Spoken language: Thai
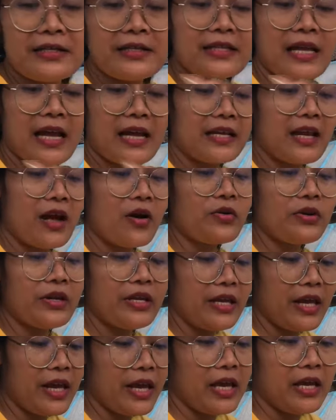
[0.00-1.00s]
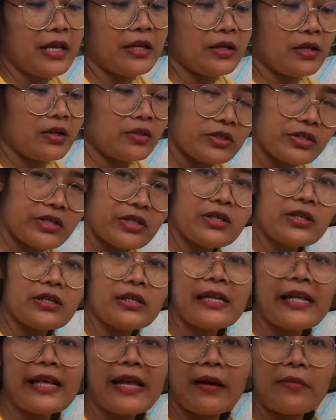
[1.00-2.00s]
ไซส์เท่านี้เองซึ่ง
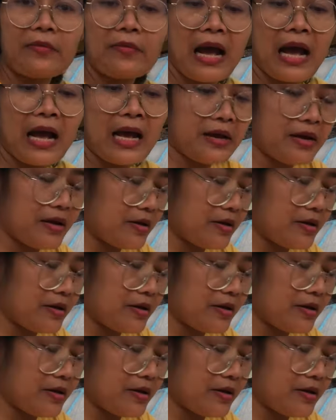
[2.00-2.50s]
เลี้ยงมา